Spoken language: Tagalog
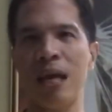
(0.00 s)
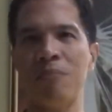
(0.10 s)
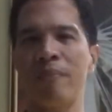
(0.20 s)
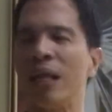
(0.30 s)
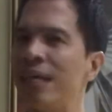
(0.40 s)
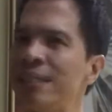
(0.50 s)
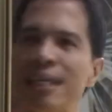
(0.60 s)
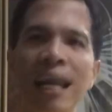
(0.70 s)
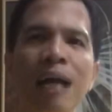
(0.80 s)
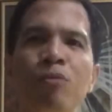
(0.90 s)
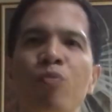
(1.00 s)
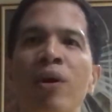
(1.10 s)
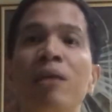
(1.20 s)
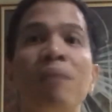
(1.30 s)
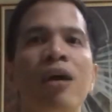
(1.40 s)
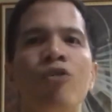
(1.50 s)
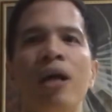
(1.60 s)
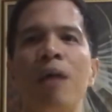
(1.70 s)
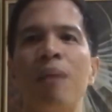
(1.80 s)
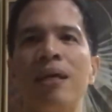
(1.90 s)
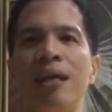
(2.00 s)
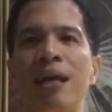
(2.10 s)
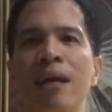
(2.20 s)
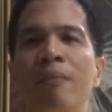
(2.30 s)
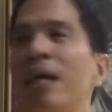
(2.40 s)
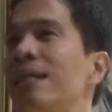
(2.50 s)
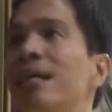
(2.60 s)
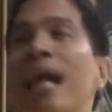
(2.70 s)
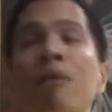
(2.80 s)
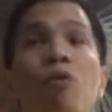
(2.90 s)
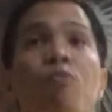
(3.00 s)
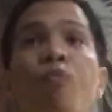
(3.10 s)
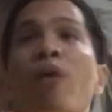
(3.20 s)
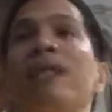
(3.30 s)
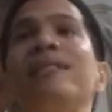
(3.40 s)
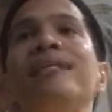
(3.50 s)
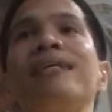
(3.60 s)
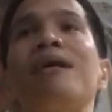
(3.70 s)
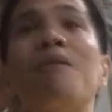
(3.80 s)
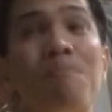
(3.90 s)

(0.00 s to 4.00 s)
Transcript: mayaman. Hindi lahat po pwedeng magkaroon ng kapangyarihan. Hindi lahat po pwedeng